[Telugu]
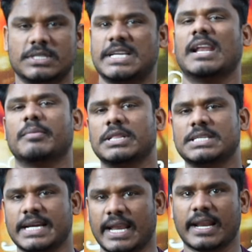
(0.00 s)
చాలామంది
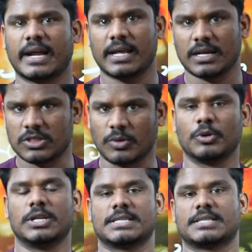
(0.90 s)
చాలా రకాలుగా
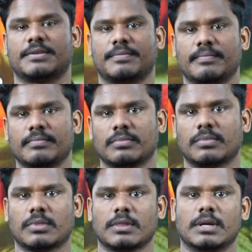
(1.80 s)
తప్పులు చేశారు
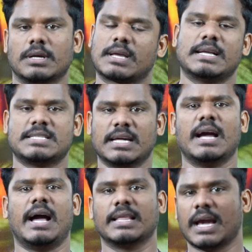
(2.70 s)

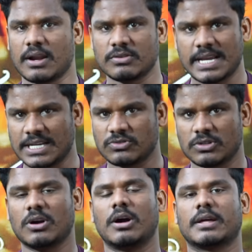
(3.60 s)
ఖచ్చితంగా అధికారం
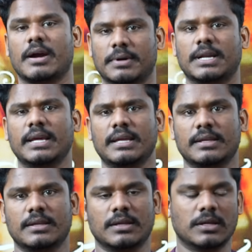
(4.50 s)
శాశ్వతం కాదు కాబట్టి
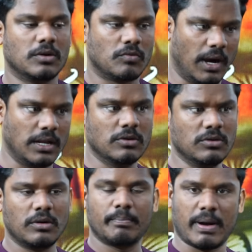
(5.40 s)
వాళ్ళు
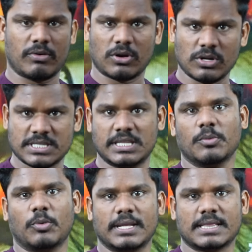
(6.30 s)
పవర్లోంచి
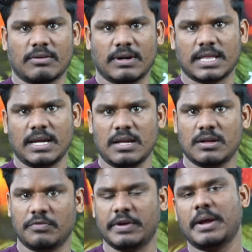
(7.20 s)
దిగిపోయిన తర్వాత
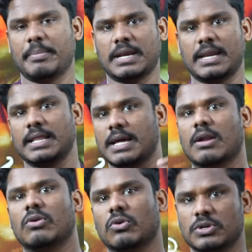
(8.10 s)
వేరే పార్టీ
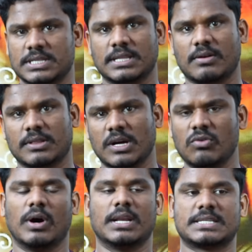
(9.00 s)
అధికారంలోకి వచ్చిన తర్వాత
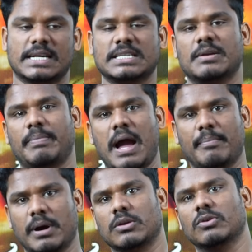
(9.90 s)
వాళ్ళు చేసిన
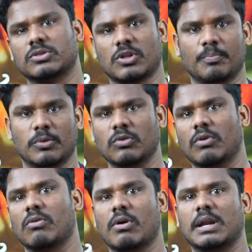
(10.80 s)
పాపాలు తప్పులు
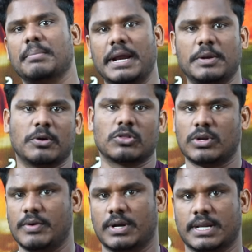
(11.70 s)
ఒక్కొక్కటి
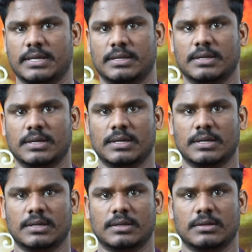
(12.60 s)
బయటపడుతూనే ఉంటాయి
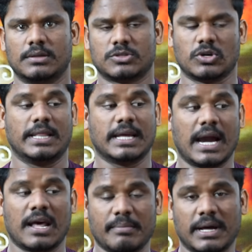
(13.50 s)
సో
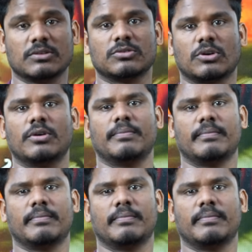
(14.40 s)
అధికార మదంతో